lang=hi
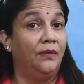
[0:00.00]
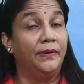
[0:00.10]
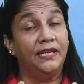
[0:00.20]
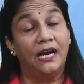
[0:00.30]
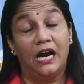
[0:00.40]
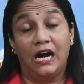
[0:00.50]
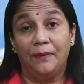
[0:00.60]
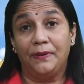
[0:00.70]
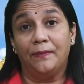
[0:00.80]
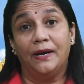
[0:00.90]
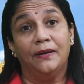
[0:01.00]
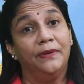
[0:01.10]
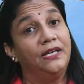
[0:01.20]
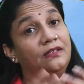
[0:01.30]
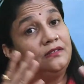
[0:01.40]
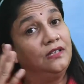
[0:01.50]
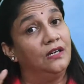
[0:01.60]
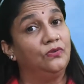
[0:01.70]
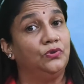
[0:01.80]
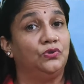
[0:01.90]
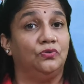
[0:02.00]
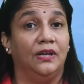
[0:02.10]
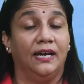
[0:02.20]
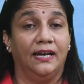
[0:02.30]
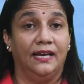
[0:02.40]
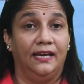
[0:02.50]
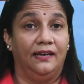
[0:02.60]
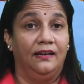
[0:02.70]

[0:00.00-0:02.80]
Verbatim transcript: मैंने आपके बारे में इतना कुछ सुना है